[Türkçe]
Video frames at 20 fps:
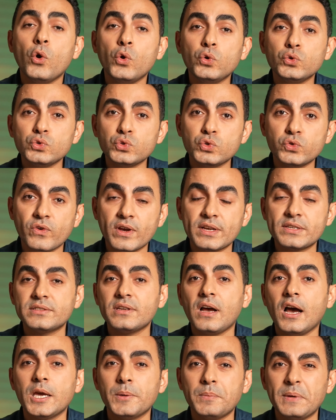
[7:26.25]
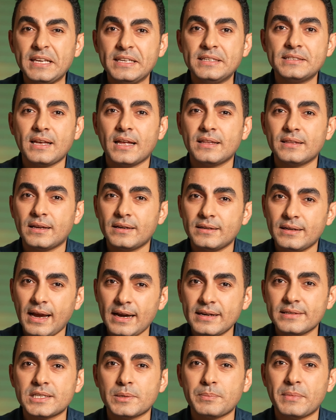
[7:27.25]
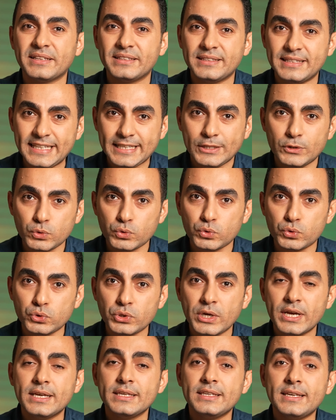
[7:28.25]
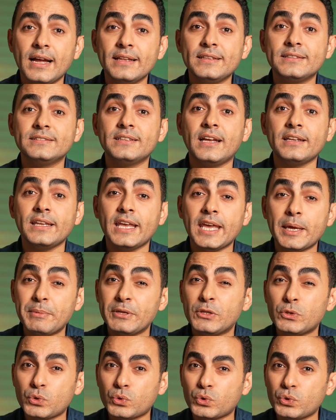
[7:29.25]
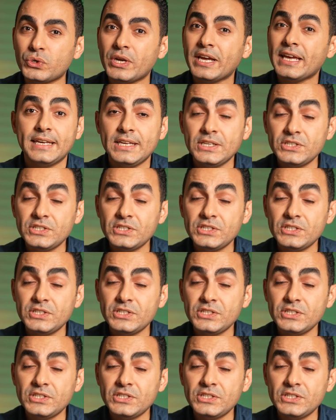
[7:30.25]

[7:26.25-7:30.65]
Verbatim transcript: Özgüven sahibi insanlar her zaman dik durur, kendinden emin durur.